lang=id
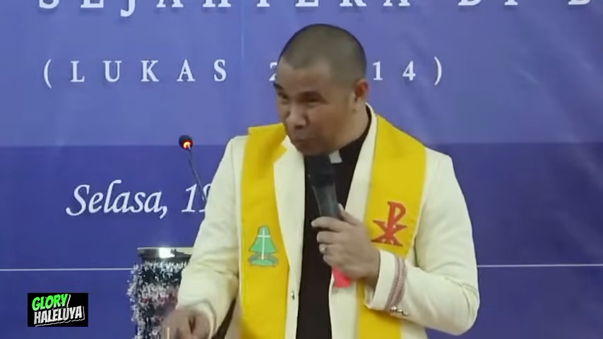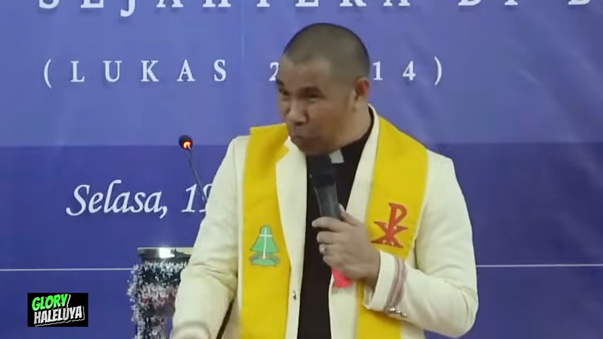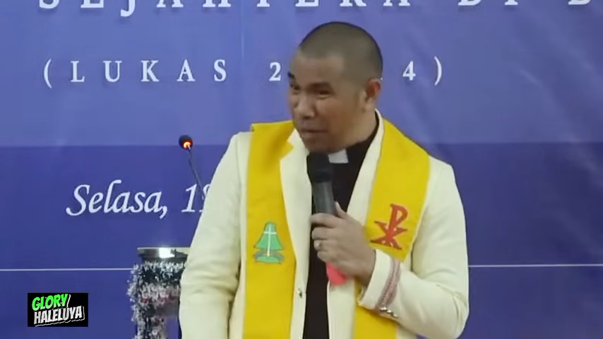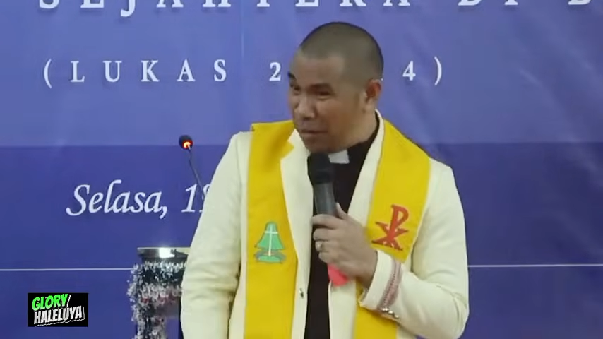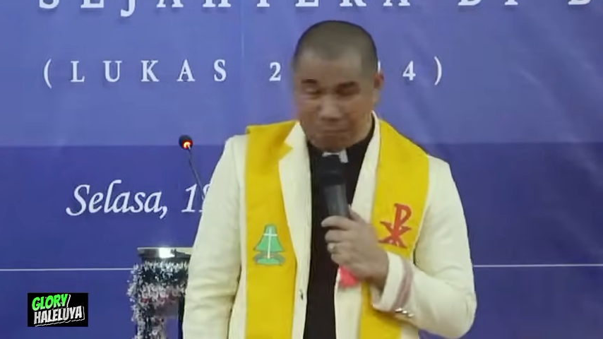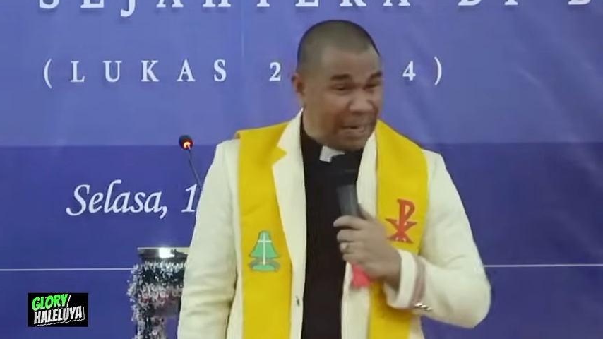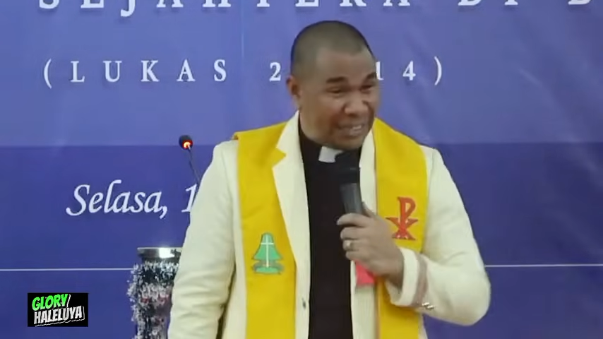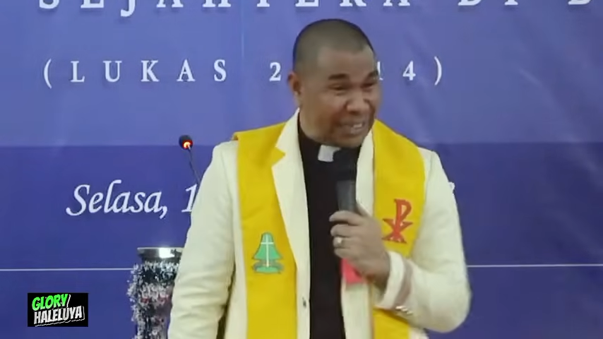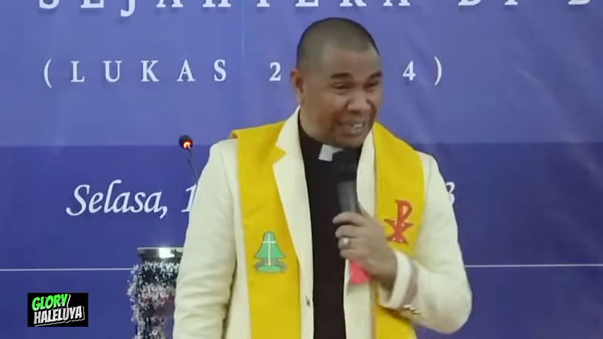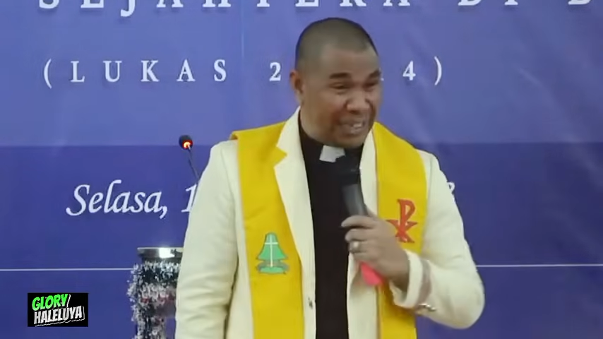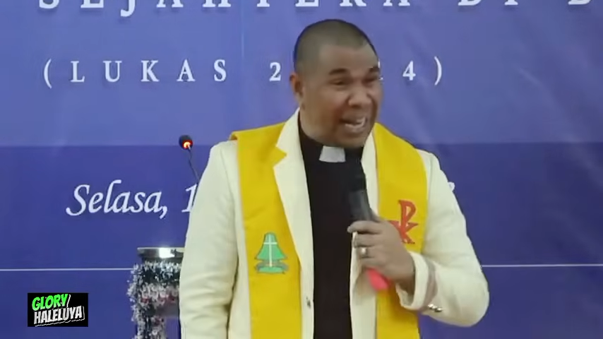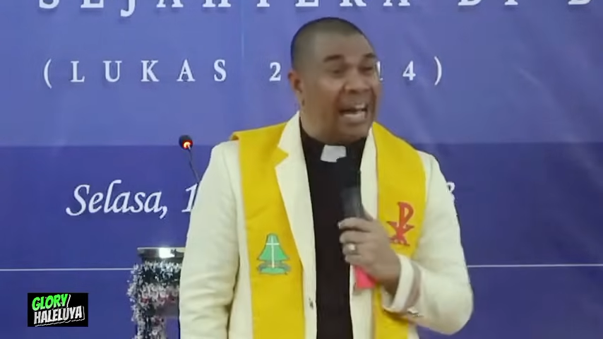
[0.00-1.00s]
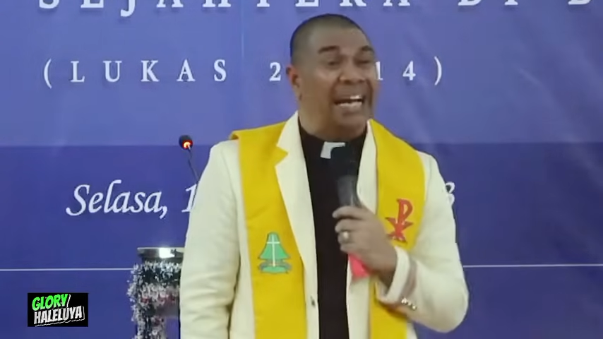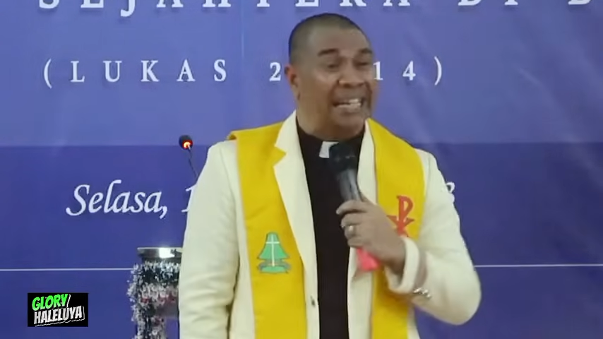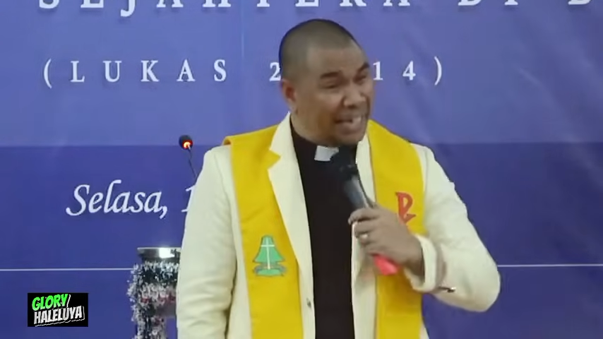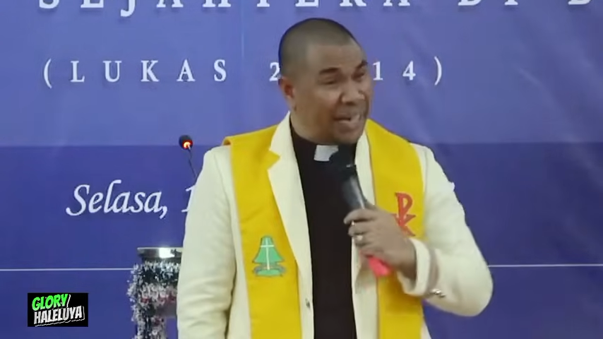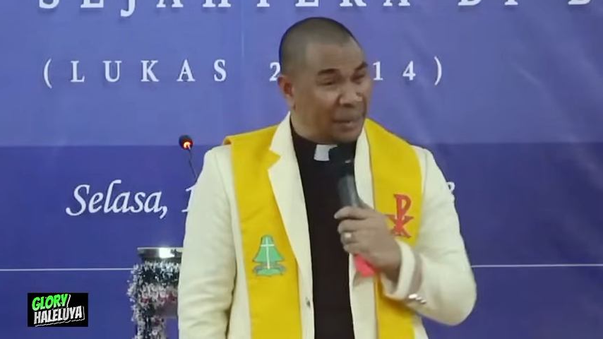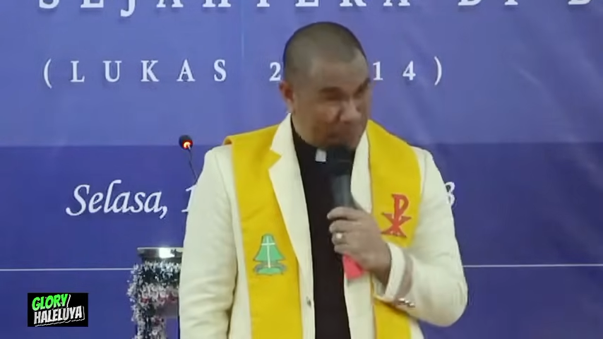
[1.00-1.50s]
buang baju ini
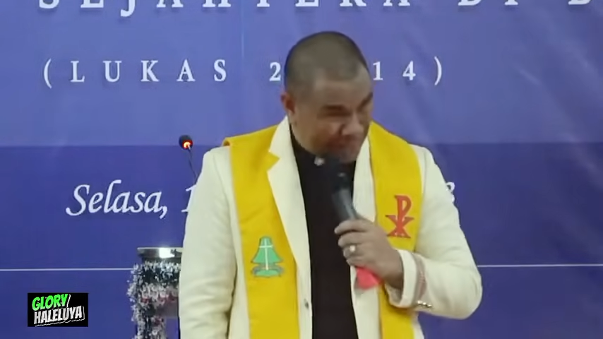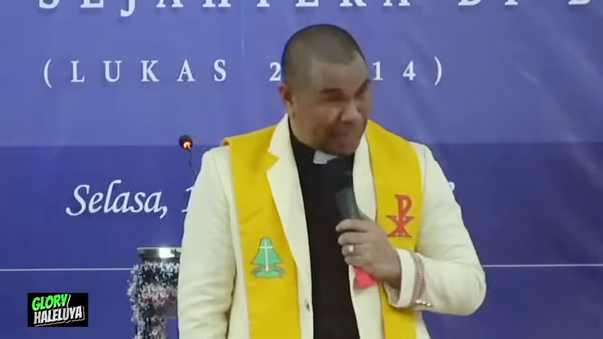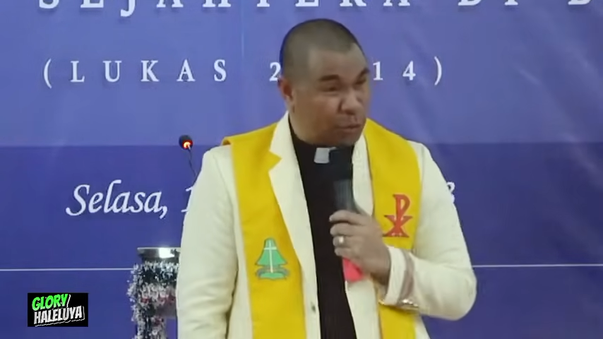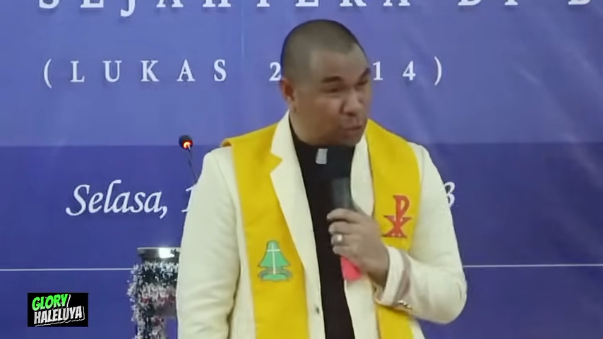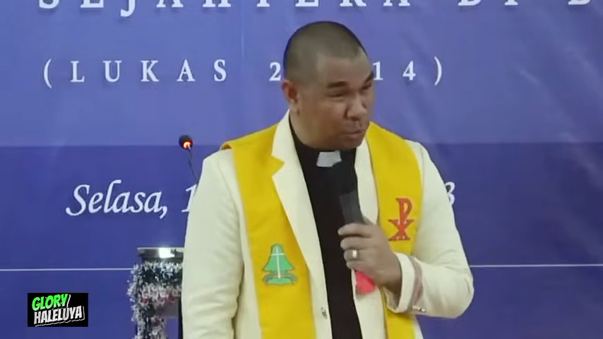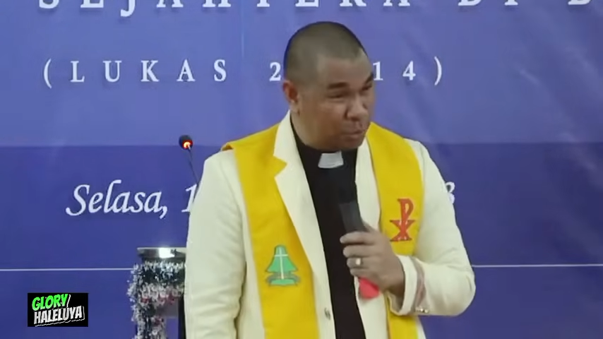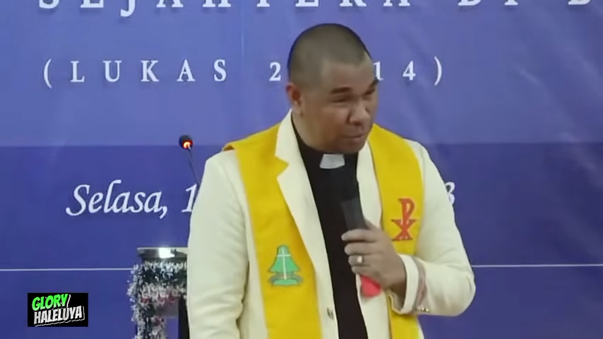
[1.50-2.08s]
ada yang begitu?